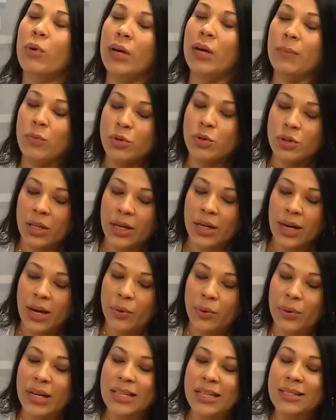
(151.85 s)
podemos
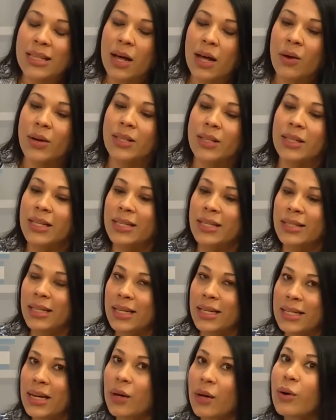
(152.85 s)
tener un estado de
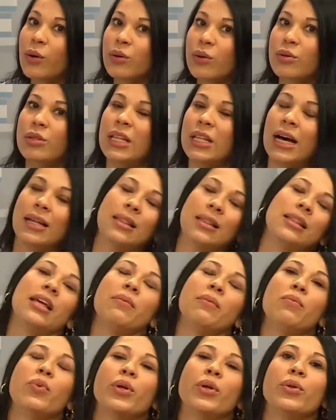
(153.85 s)
tristeza
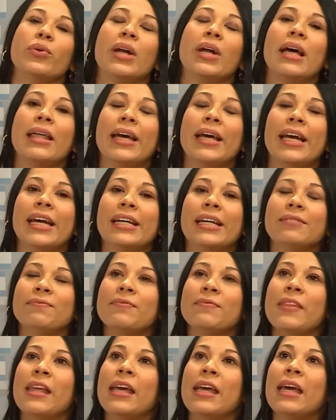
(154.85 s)
constante y muy duradera
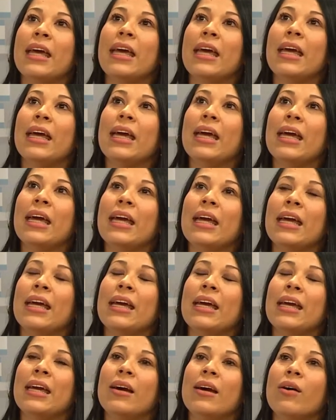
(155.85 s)

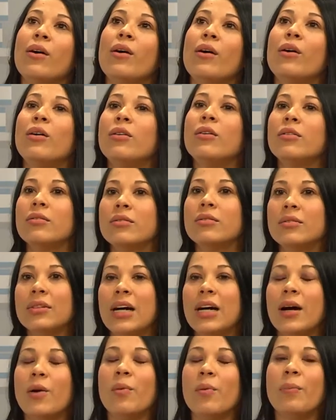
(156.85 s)
eh, o
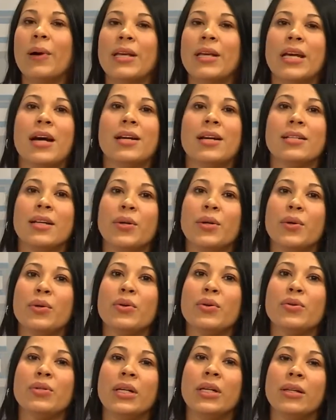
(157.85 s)
acompañarse de
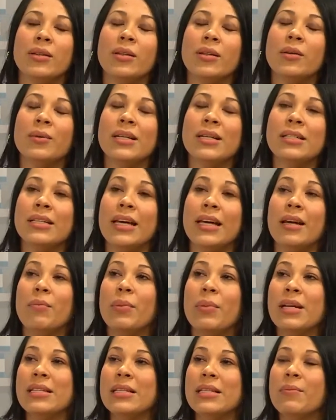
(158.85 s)
unos síntomas que
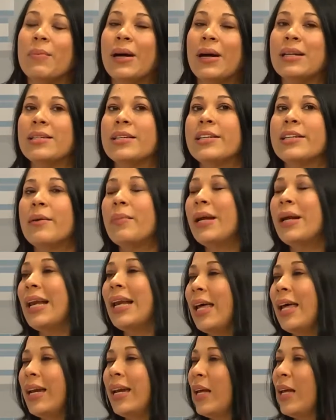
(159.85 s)
el principal se
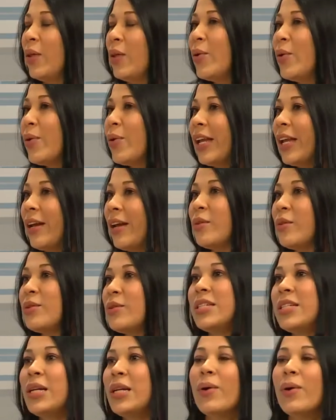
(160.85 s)
llama la anedonia,
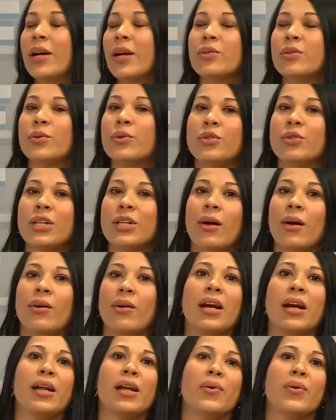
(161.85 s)
no sé si lo han
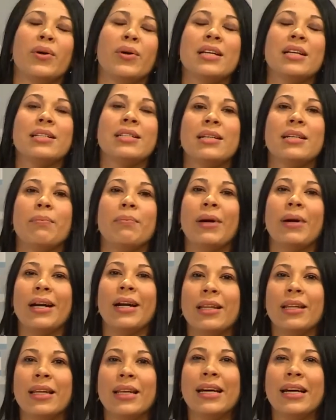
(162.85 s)
escuchado, la anedonia es esa
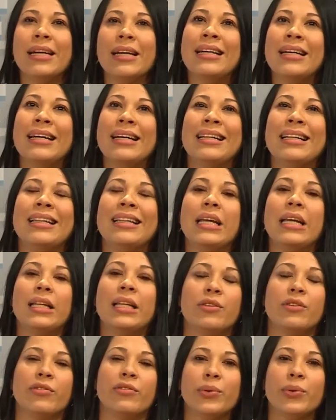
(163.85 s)
pérdida
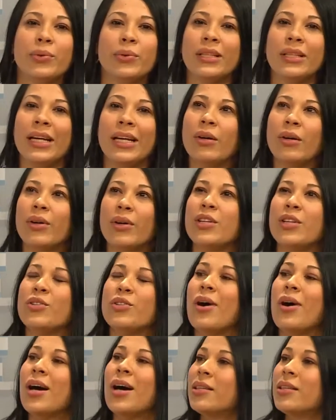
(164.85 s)
del disfrute, lo
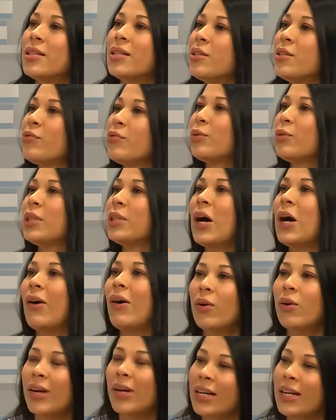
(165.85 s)
que yo antes
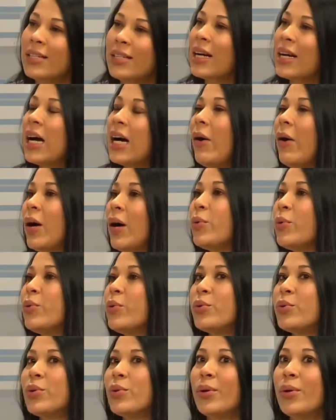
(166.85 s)
disfrutaba, lo que le sacaba
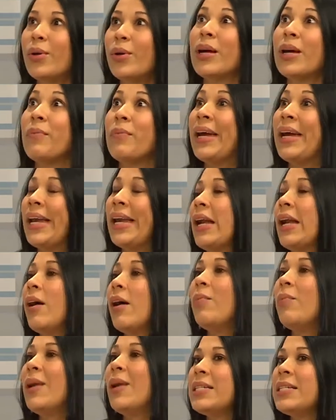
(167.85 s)
gusto, lo que me
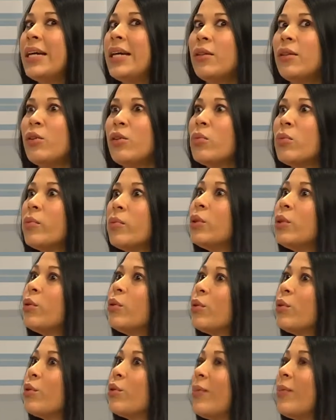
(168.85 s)
generaba placer, de un
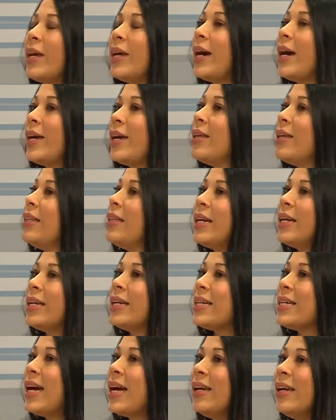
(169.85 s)
momento a otro me deja de
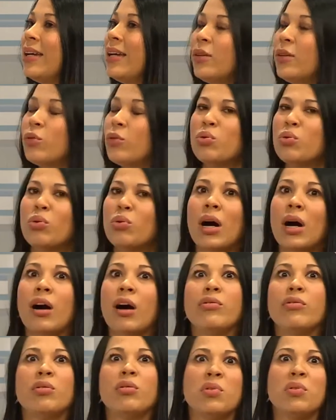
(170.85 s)
interesar, entonces
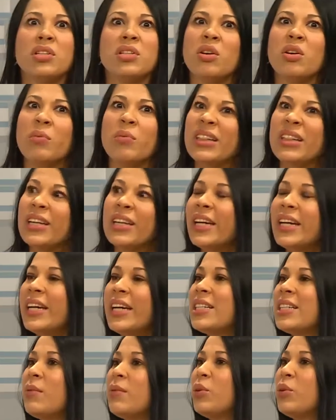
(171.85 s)
jugaba fútbol ya no me
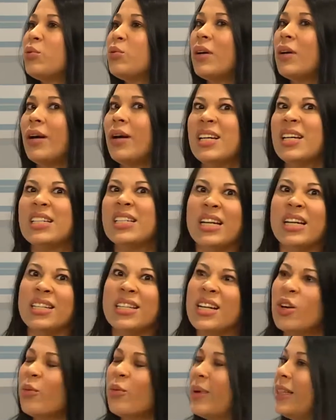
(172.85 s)
interesa, me gustaba ir a
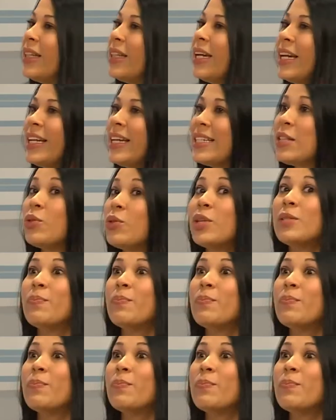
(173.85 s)
cine ya no me interesa.